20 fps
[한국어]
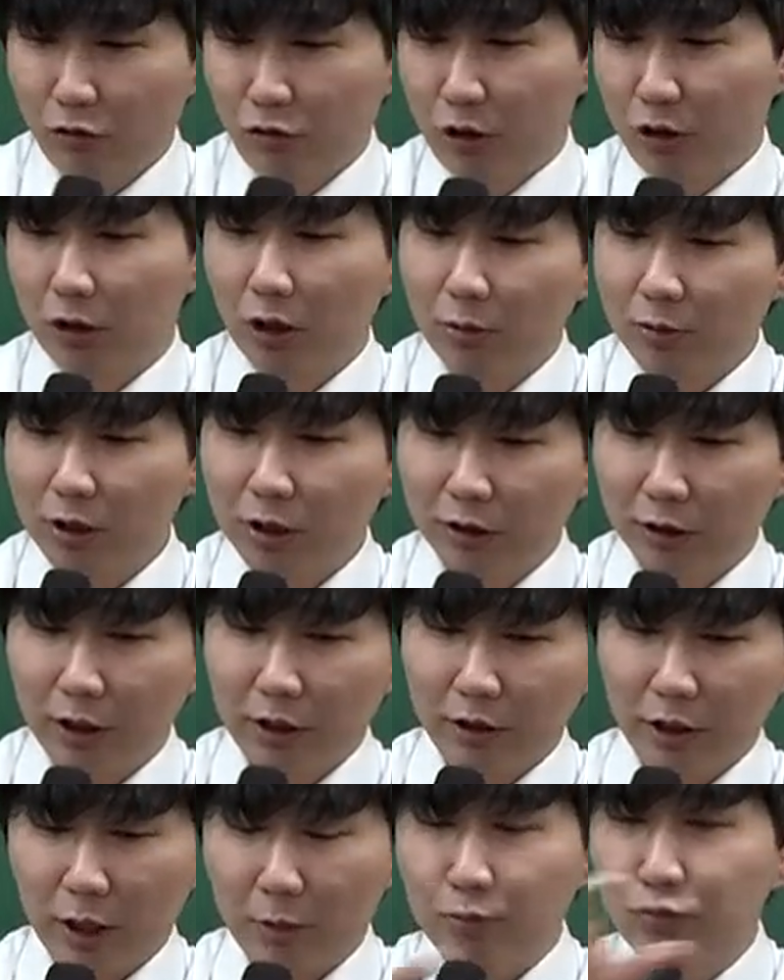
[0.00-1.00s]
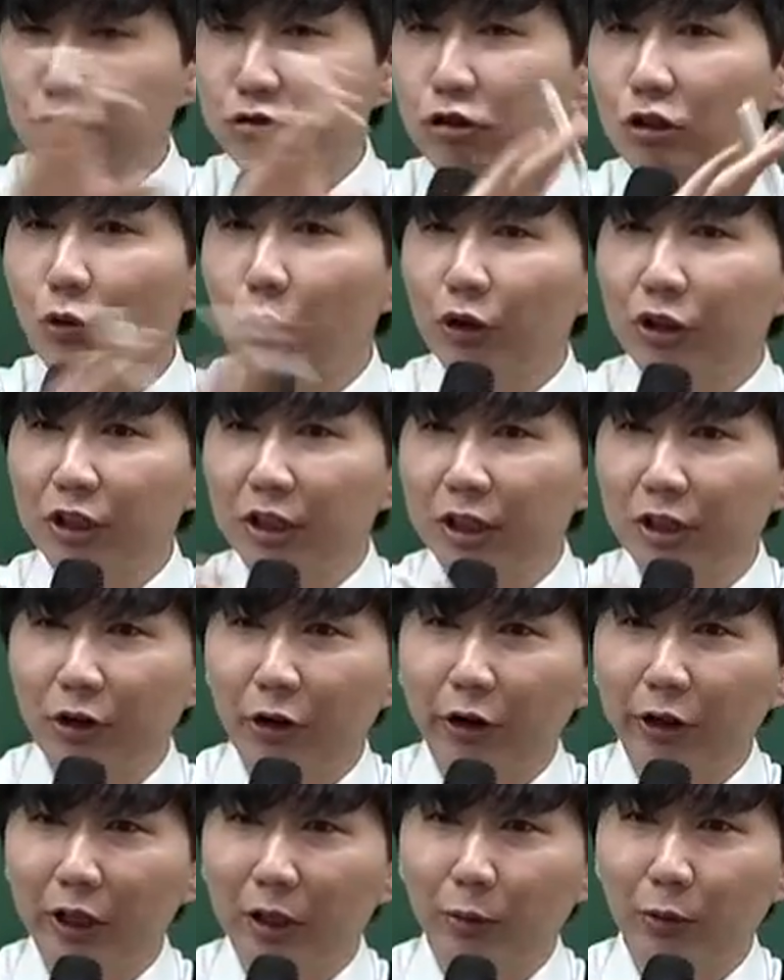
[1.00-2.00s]
우리 서브랑 다르게 풀 워딩이
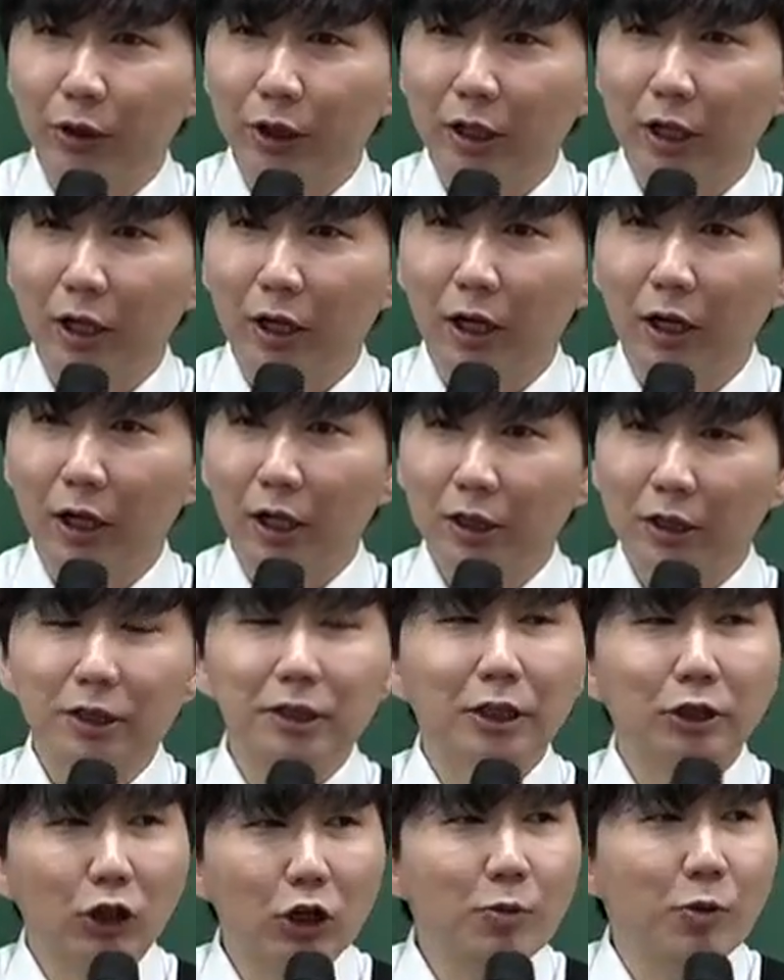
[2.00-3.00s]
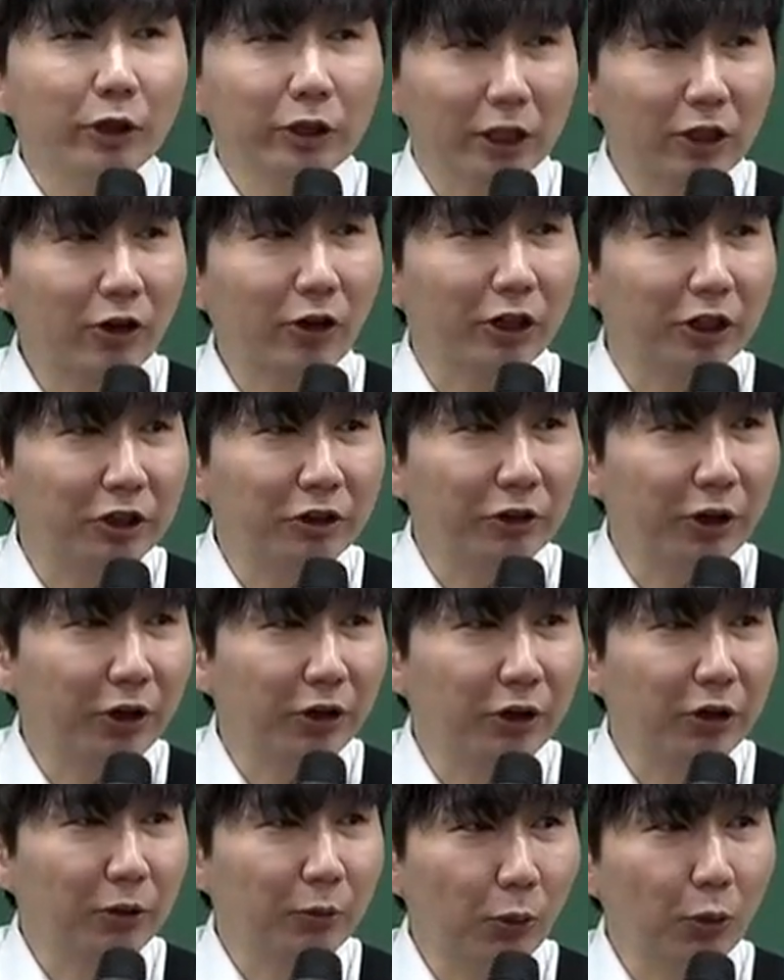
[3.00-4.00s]
들어가 있다 보니까 진짜 설명이 다 들어가 있는 거예요.
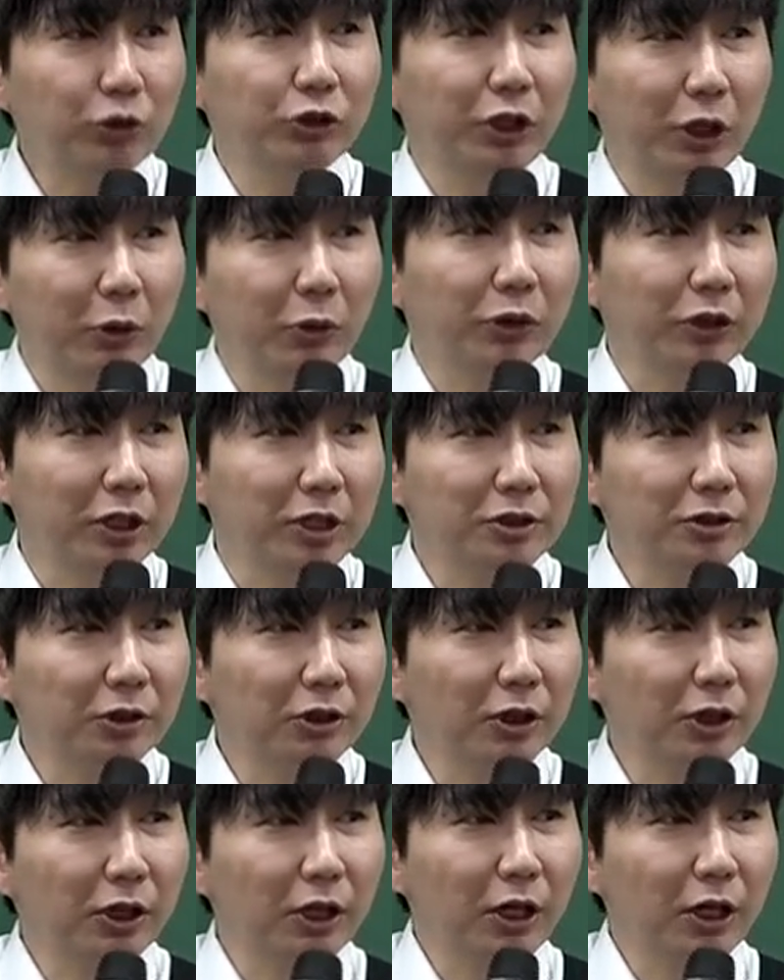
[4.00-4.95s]
모든 내용에 대해서.